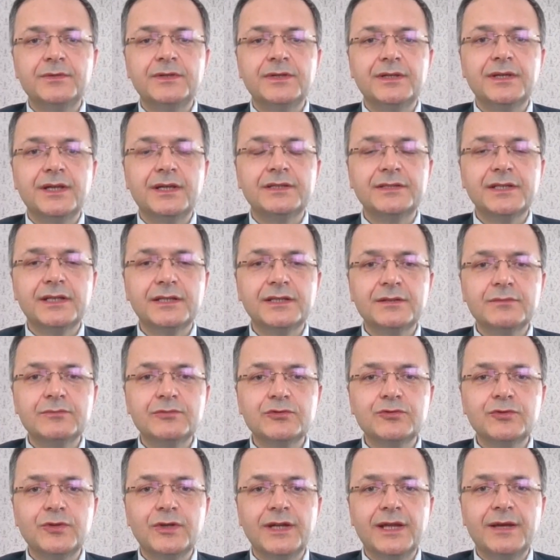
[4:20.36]
Şimdi
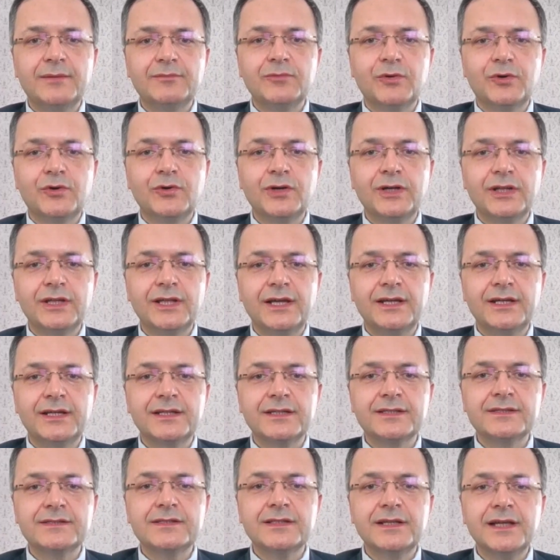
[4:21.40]
yaşadığımız dönem o
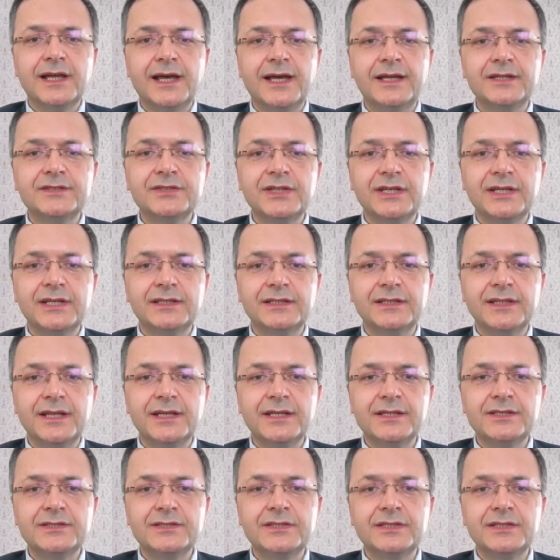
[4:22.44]
kadar hızlı her şeyin
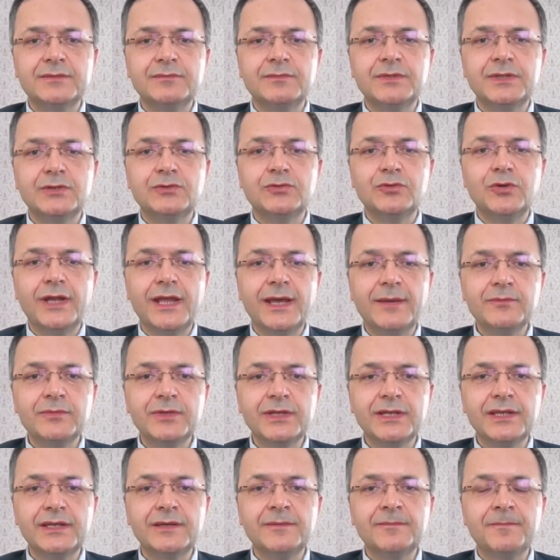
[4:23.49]
değiştiği bir
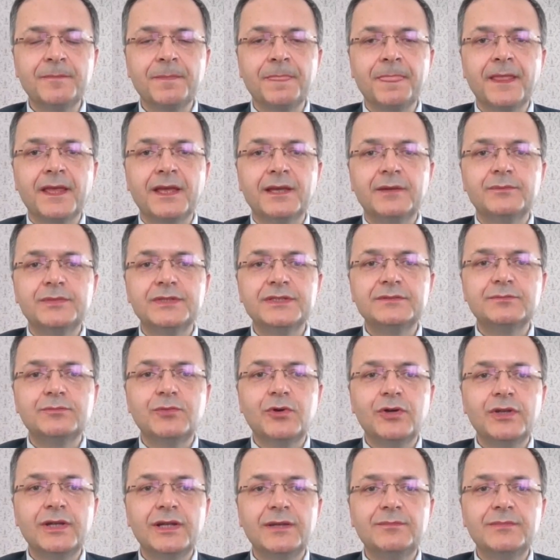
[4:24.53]
dönem ki
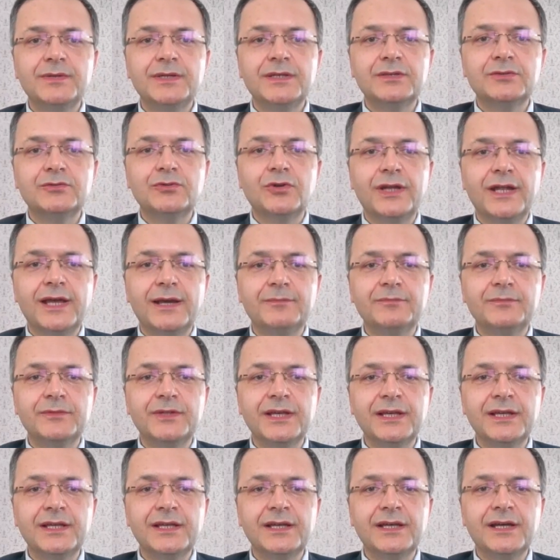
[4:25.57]
biz böyle bir
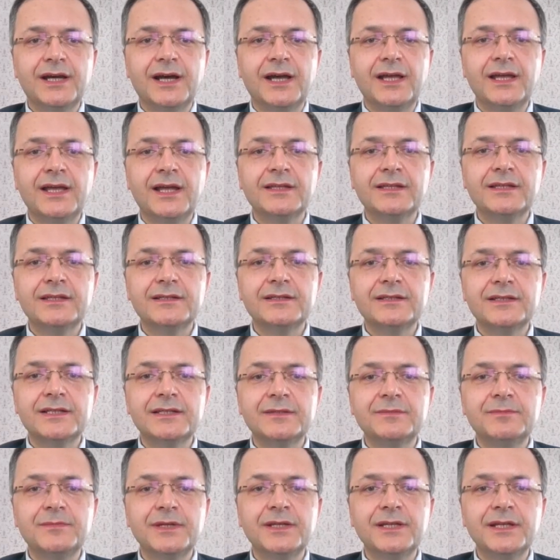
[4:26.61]
dönemde hayatın
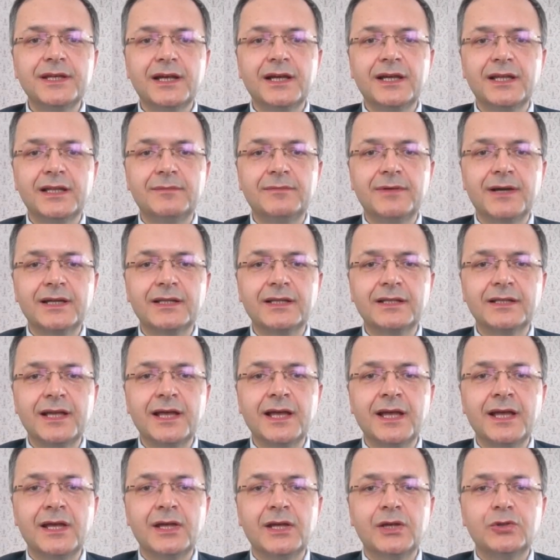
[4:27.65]
ritmini
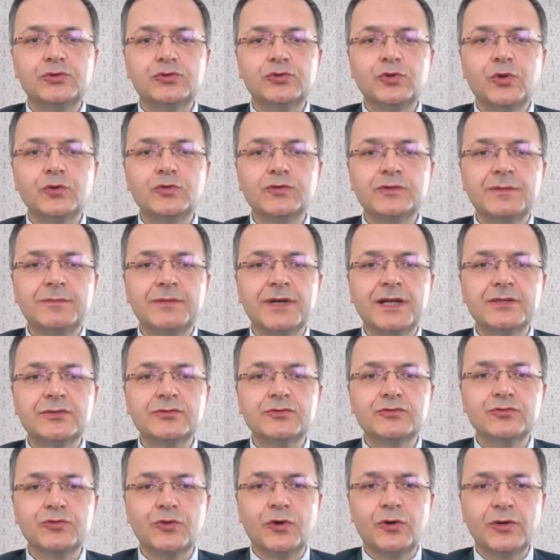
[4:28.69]
yakalamakta çoğu
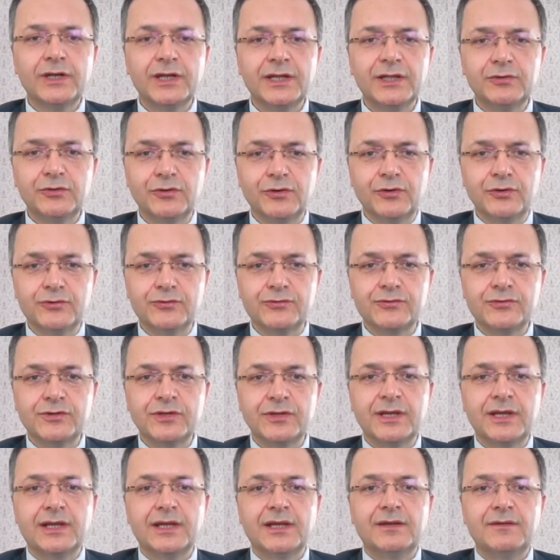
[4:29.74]
zaman
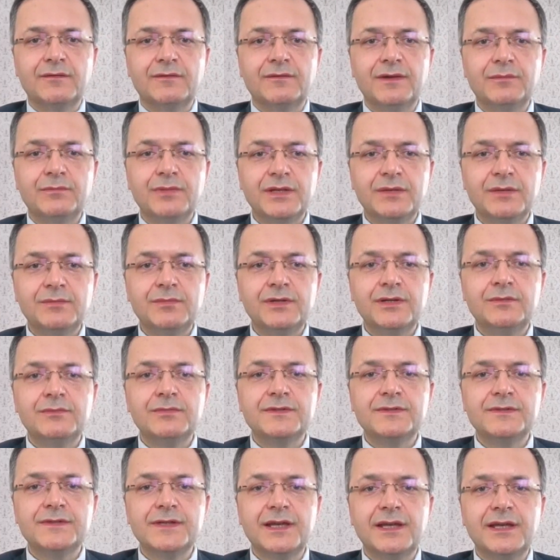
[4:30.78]
zorlanıyoruz. Ve
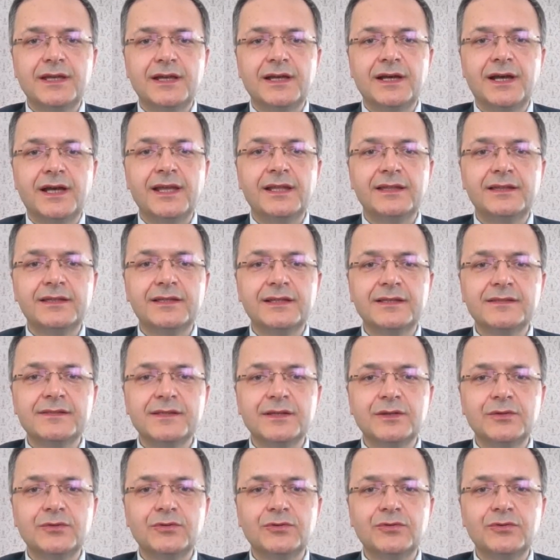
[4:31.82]
birbirimize hayat
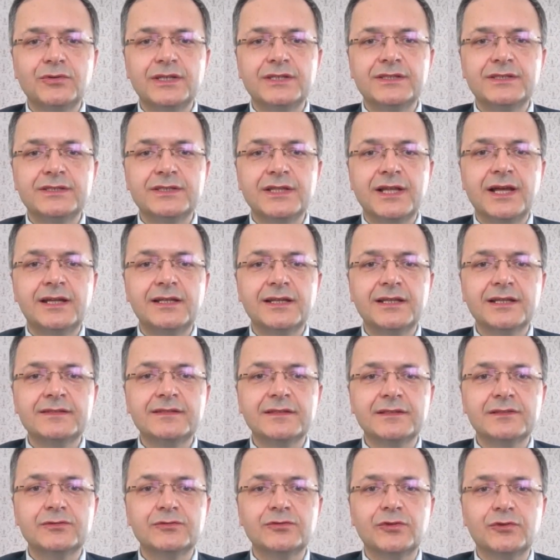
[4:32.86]
nasıl gidiyor, işler
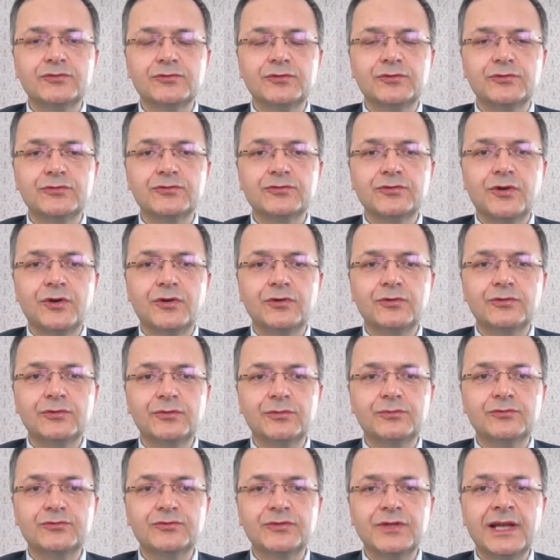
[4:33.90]
nasıl sorusunu
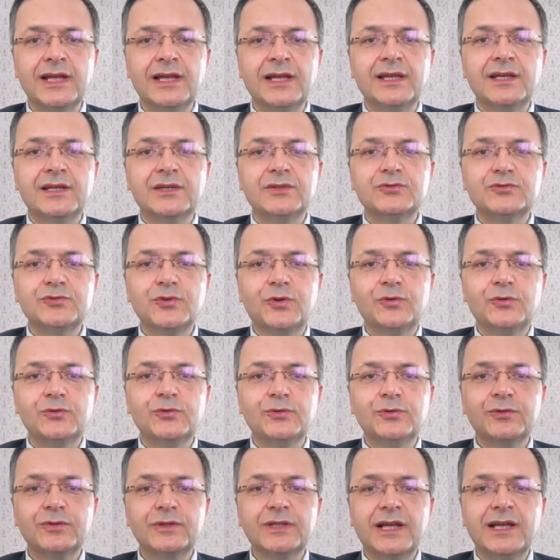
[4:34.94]
sorduğumuzda
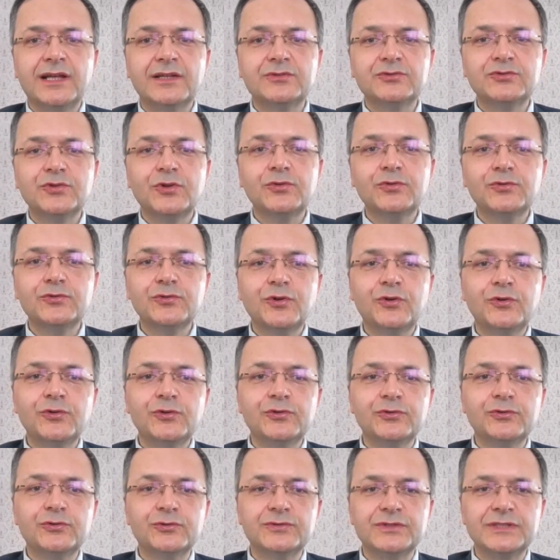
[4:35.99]
çoğunlukla çok
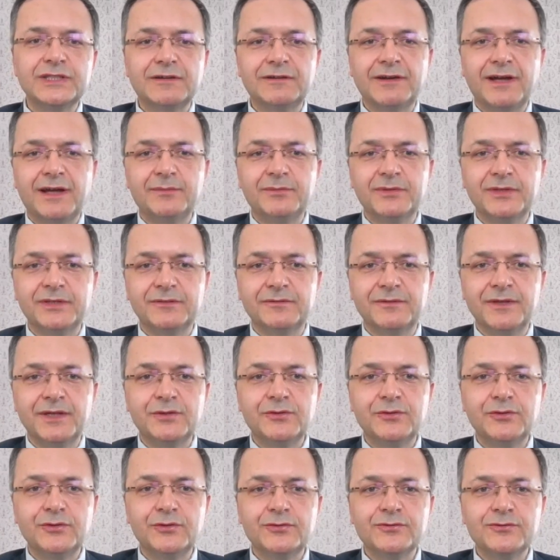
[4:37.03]
yoğun cevabını
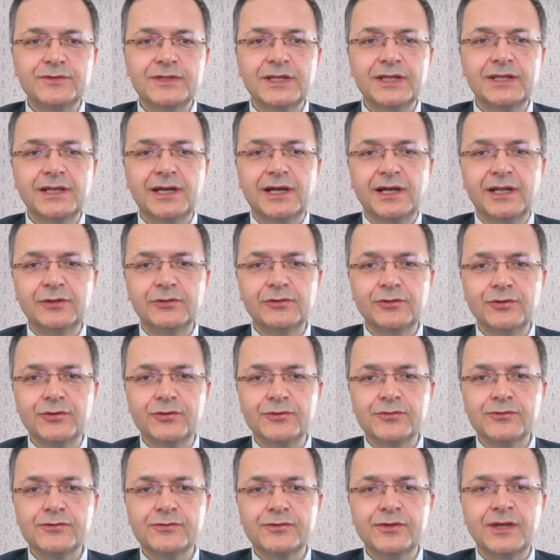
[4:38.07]
veriyoruz ya da
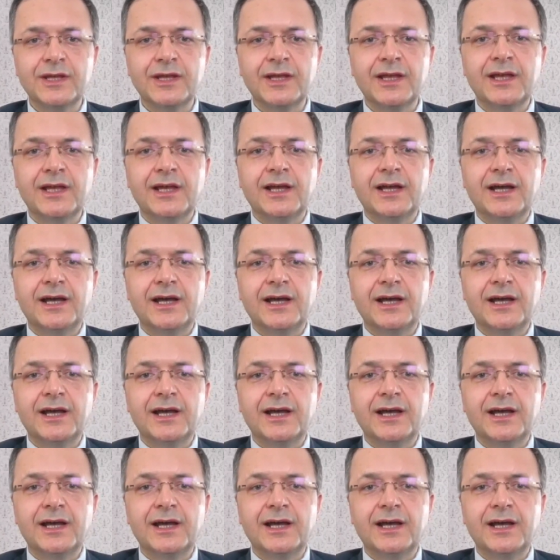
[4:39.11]
alıyoruz.